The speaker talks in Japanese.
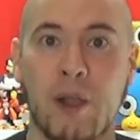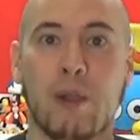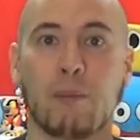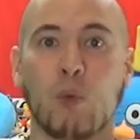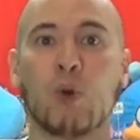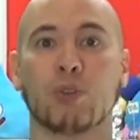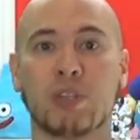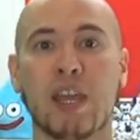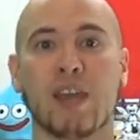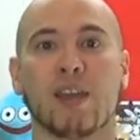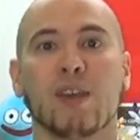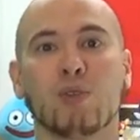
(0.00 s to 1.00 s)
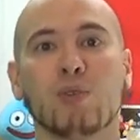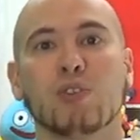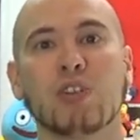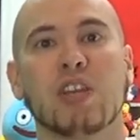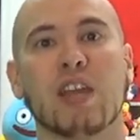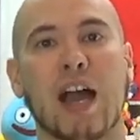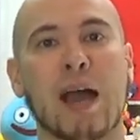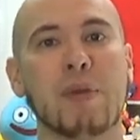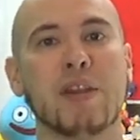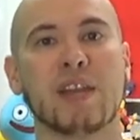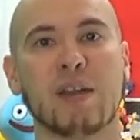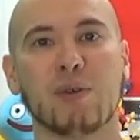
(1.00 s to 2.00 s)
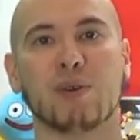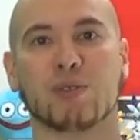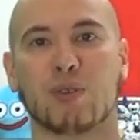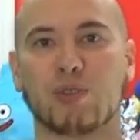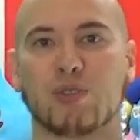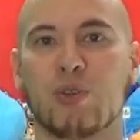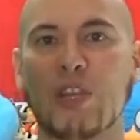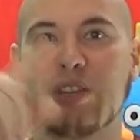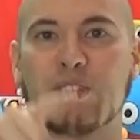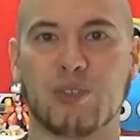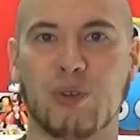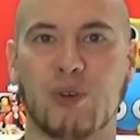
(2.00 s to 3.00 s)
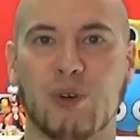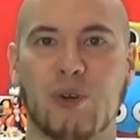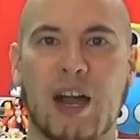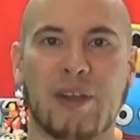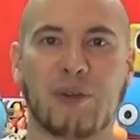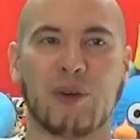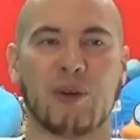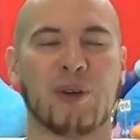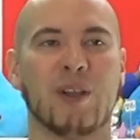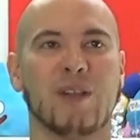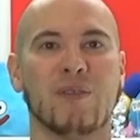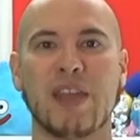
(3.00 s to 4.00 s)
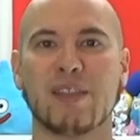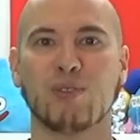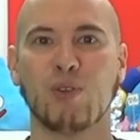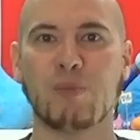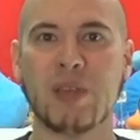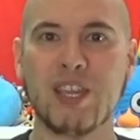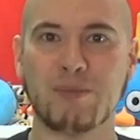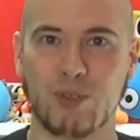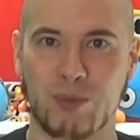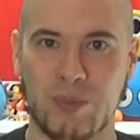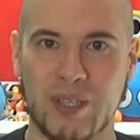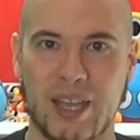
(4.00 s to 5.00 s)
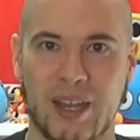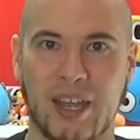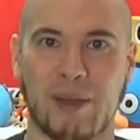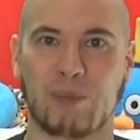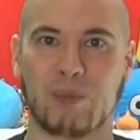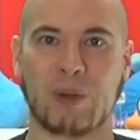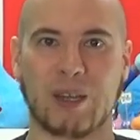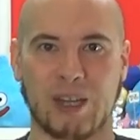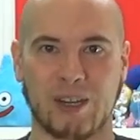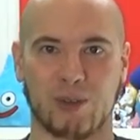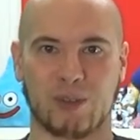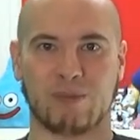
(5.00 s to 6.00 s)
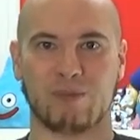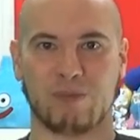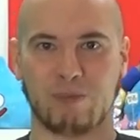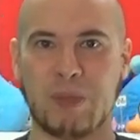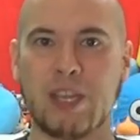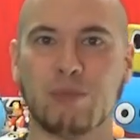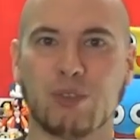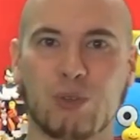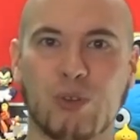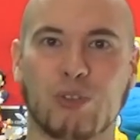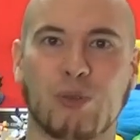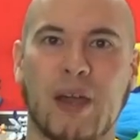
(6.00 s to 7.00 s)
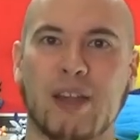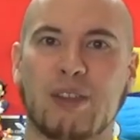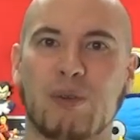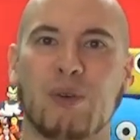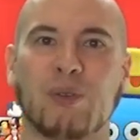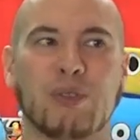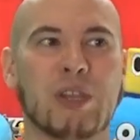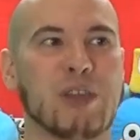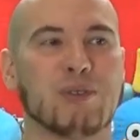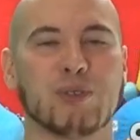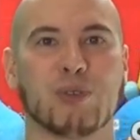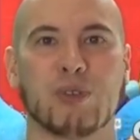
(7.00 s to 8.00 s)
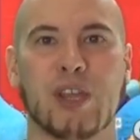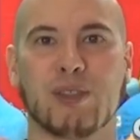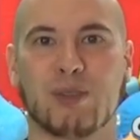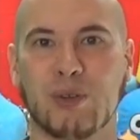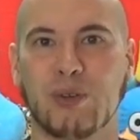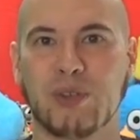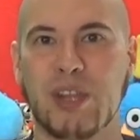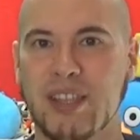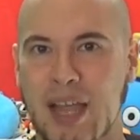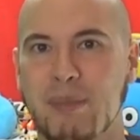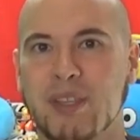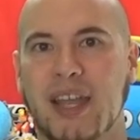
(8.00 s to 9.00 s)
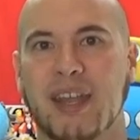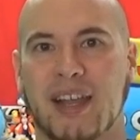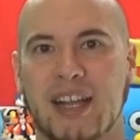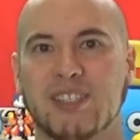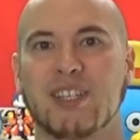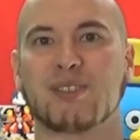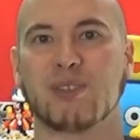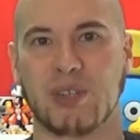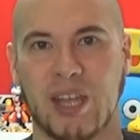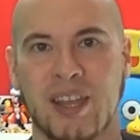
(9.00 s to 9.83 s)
もうで特にアメリカのそのソニックのあのネットミームみたいなあのミームというとまあ日本でいうとネットのネタみたいな感じですよね